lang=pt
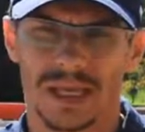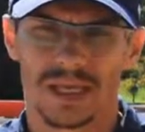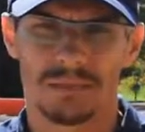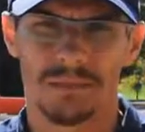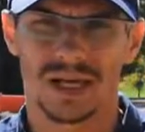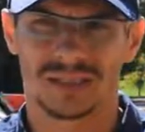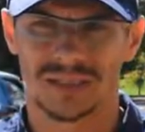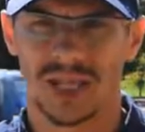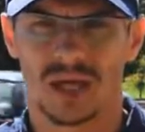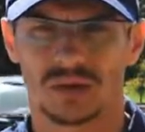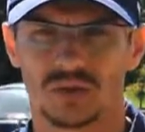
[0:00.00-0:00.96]
e
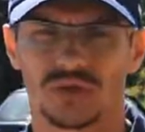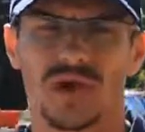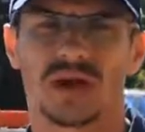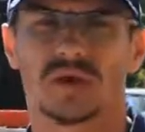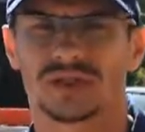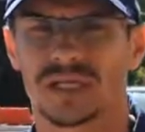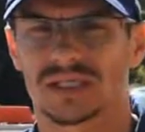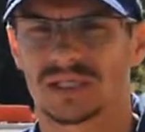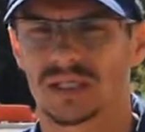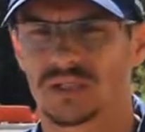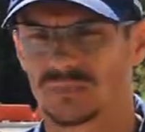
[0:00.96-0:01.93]
manter os faróis
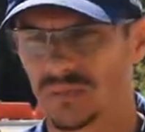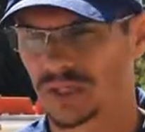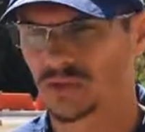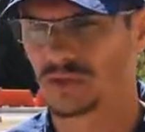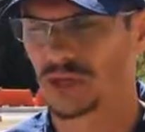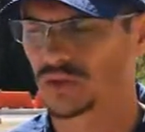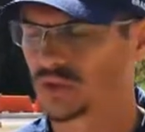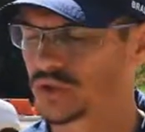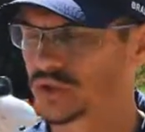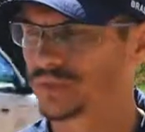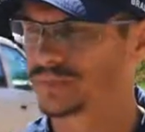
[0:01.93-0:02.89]
acesos mesmo durante o
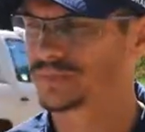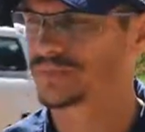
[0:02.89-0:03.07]
dia.